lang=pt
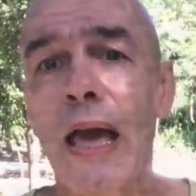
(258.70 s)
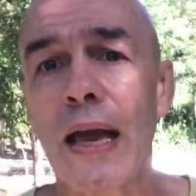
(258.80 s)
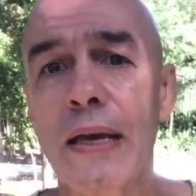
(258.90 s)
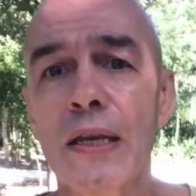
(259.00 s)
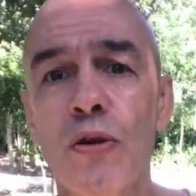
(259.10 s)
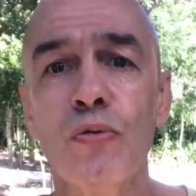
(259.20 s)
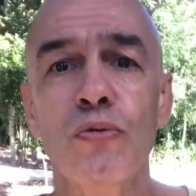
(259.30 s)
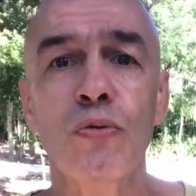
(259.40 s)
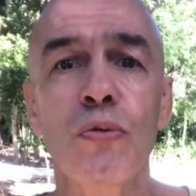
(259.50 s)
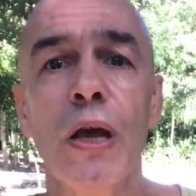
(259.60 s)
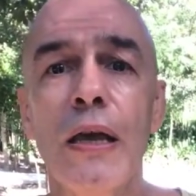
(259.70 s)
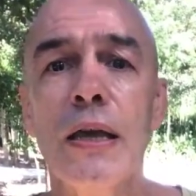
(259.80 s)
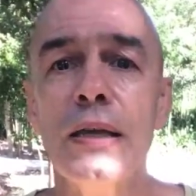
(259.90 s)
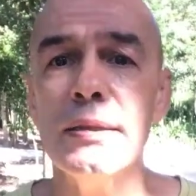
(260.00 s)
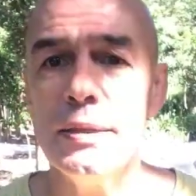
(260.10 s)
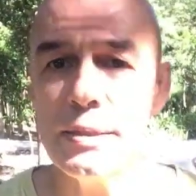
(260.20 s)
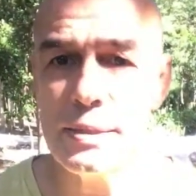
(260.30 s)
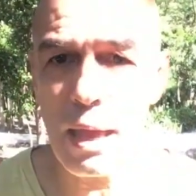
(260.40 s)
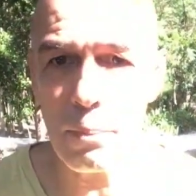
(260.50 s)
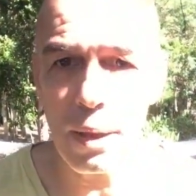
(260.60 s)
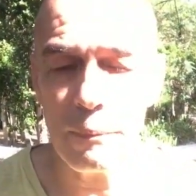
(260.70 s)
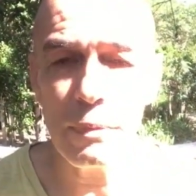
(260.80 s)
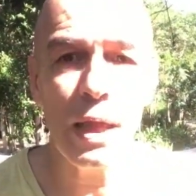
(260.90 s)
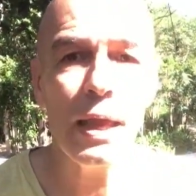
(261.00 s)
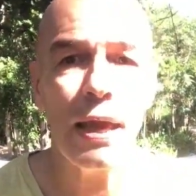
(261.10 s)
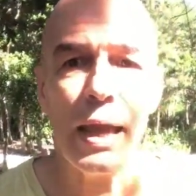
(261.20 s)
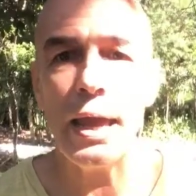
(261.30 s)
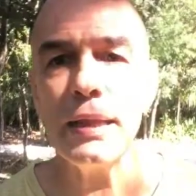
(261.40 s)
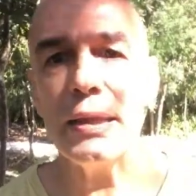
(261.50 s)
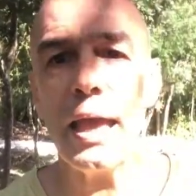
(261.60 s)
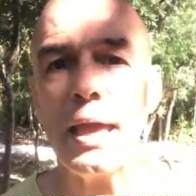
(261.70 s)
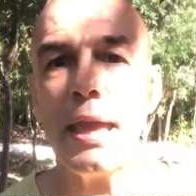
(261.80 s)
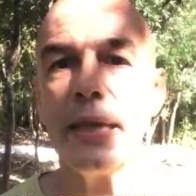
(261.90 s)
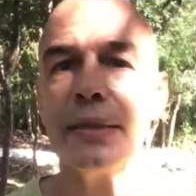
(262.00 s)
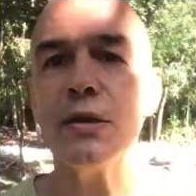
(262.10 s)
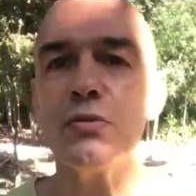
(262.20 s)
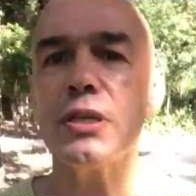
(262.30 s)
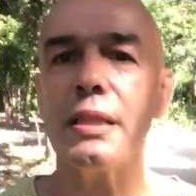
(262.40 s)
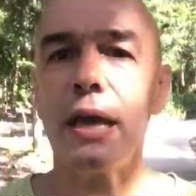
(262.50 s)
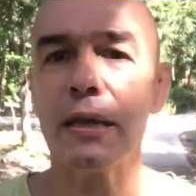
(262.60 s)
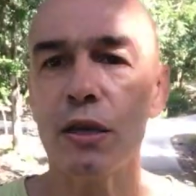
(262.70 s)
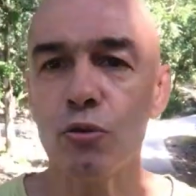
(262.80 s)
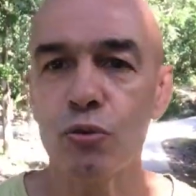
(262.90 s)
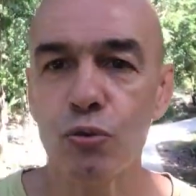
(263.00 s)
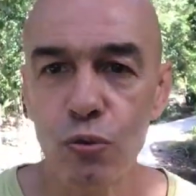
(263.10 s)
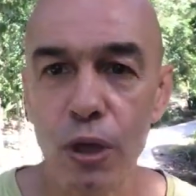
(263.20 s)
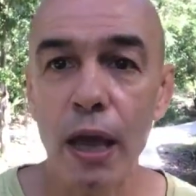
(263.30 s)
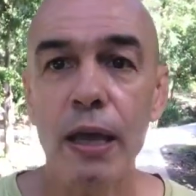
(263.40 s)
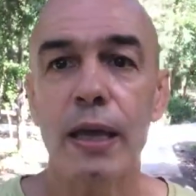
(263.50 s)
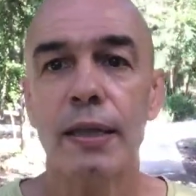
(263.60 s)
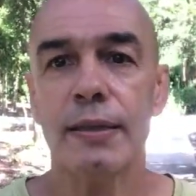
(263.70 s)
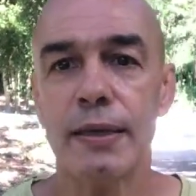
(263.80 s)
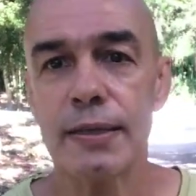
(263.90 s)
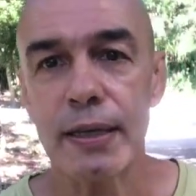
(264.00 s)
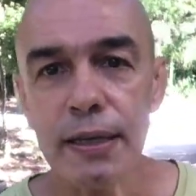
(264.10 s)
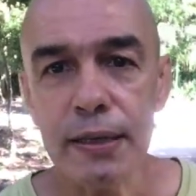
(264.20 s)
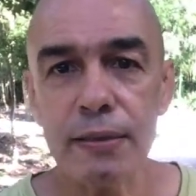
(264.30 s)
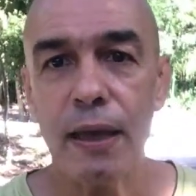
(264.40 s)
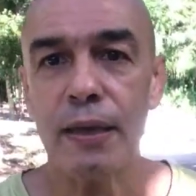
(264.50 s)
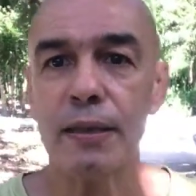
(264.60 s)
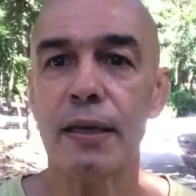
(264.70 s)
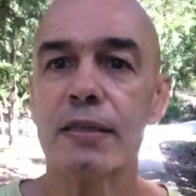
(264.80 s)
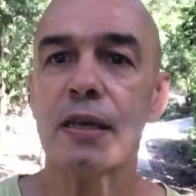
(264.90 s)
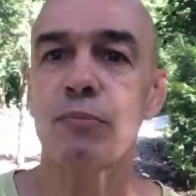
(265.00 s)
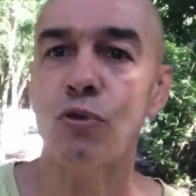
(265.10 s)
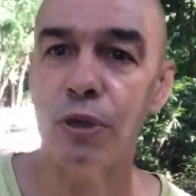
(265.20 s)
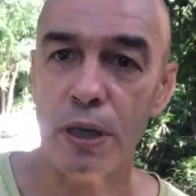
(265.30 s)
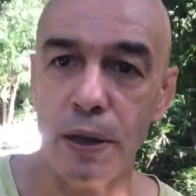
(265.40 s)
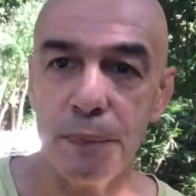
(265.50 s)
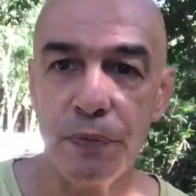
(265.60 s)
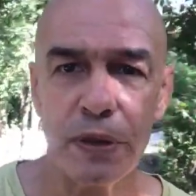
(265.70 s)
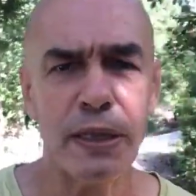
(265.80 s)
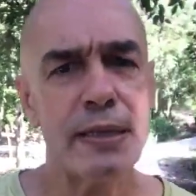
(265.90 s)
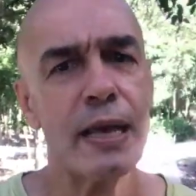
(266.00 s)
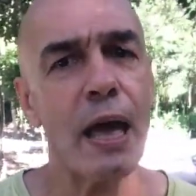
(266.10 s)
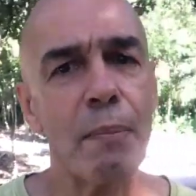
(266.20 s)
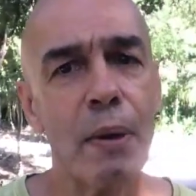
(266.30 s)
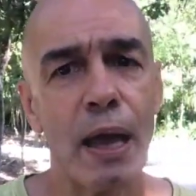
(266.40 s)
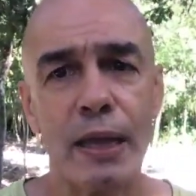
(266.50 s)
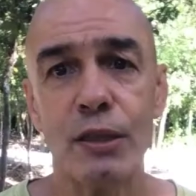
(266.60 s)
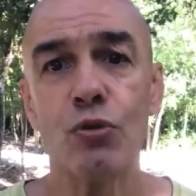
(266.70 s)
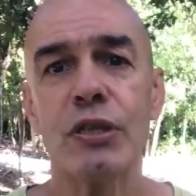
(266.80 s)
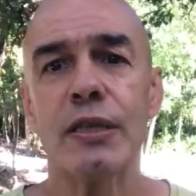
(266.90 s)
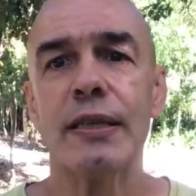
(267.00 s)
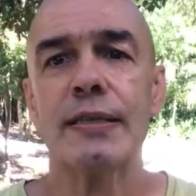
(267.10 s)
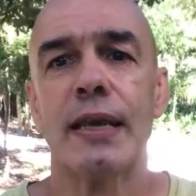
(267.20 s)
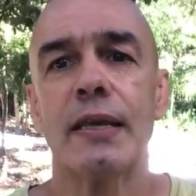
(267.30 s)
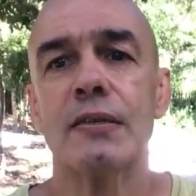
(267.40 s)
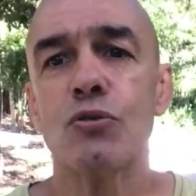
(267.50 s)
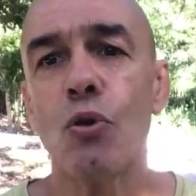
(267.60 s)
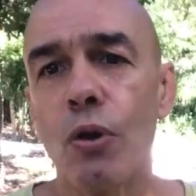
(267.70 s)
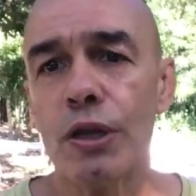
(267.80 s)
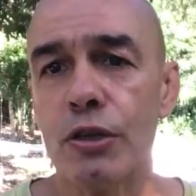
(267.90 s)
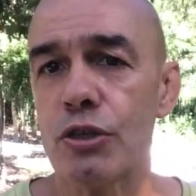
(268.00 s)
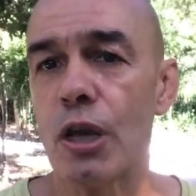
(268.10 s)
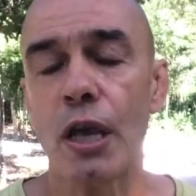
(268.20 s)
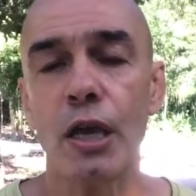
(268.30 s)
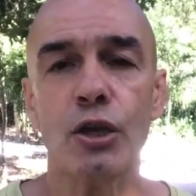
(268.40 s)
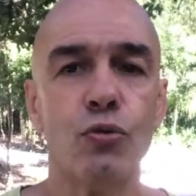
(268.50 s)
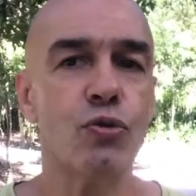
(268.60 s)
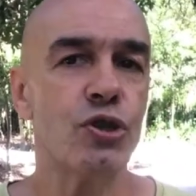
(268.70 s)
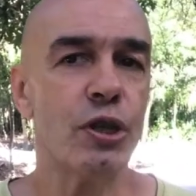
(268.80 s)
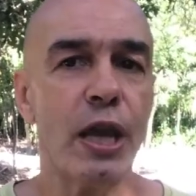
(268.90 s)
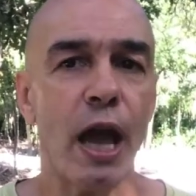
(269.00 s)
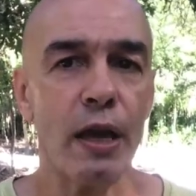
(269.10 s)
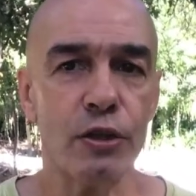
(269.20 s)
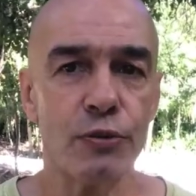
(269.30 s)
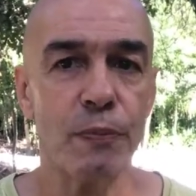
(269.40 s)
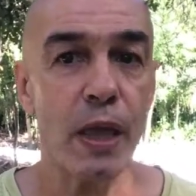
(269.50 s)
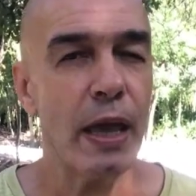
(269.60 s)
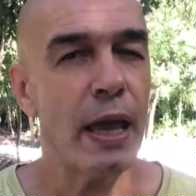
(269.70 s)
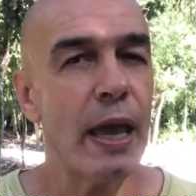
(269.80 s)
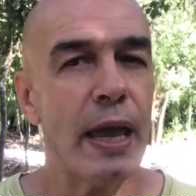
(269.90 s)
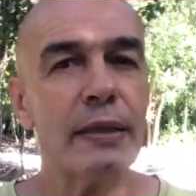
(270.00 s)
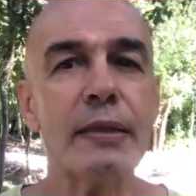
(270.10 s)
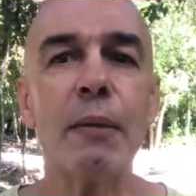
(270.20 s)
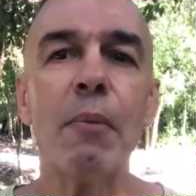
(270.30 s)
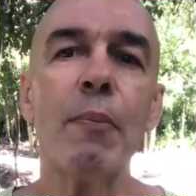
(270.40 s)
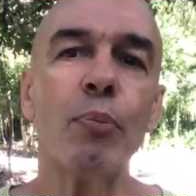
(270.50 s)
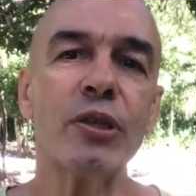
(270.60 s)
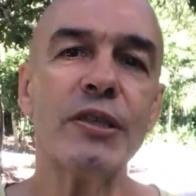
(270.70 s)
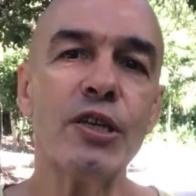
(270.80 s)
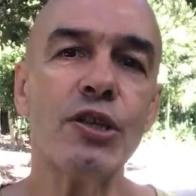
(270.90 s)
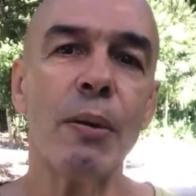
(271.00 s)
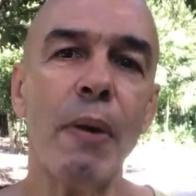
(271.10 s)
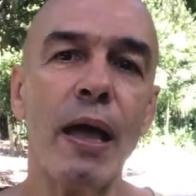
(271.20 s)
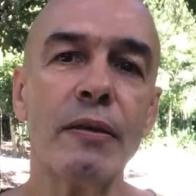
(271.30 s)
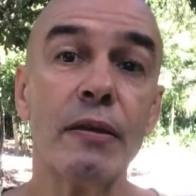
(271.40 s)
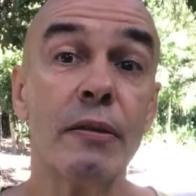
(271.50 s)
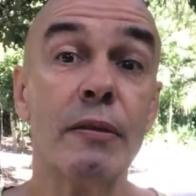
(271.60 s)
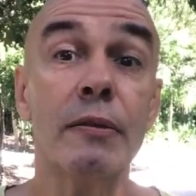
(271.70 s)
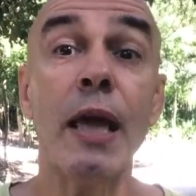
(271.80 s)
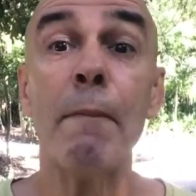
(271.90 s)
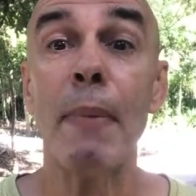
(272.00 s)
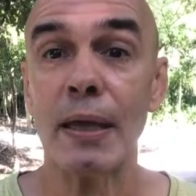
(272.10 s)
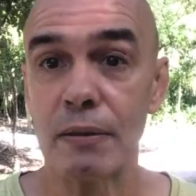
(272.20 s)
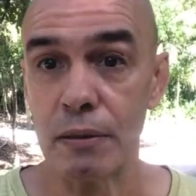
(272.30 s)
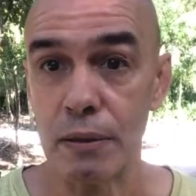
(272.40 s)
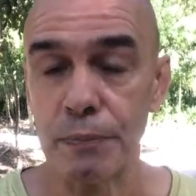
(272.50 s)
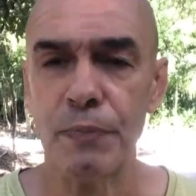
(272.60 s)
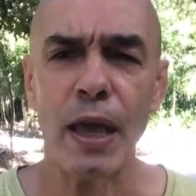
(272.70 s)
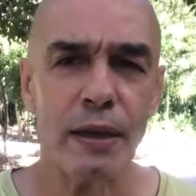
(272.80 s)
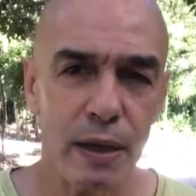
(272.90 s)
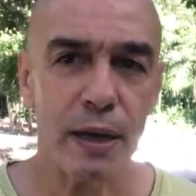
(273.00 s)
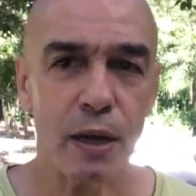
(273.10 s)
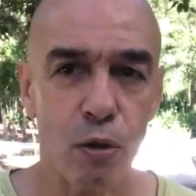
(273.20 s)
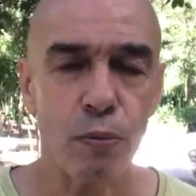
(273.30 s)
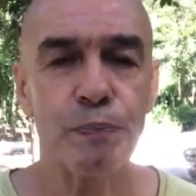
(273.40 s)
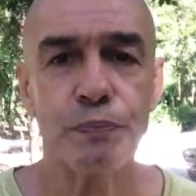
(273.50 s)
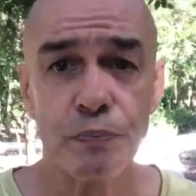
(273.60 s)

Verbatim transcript: da agricultura Nizaba. Ela é a deusa da agricultura, da escrita e da sabedoria. Nizaba, a deusa das rações e dos cereais. Ela também pode ser chamada de Demeter, em grego,